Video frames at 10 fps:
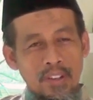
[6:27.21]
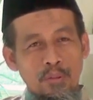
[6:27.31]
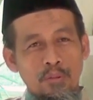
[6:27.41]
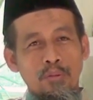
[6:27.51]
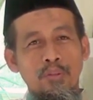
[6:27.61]

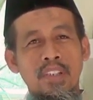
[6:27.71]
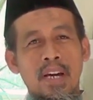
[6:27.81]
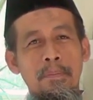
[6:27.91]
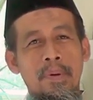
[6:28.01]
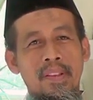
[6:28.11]
itu
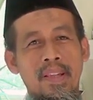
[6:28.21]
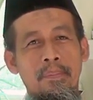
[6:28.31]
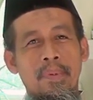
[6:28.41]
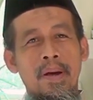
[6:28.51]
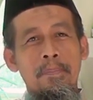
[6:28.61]
yang
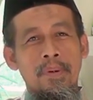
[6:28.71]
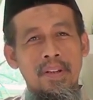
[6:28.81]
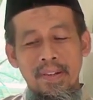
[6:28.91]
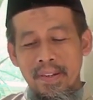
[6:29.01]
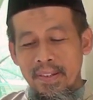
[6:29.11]
pertama
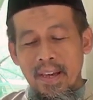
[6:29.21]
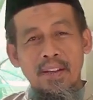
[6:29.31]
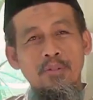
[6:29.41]
pilih yang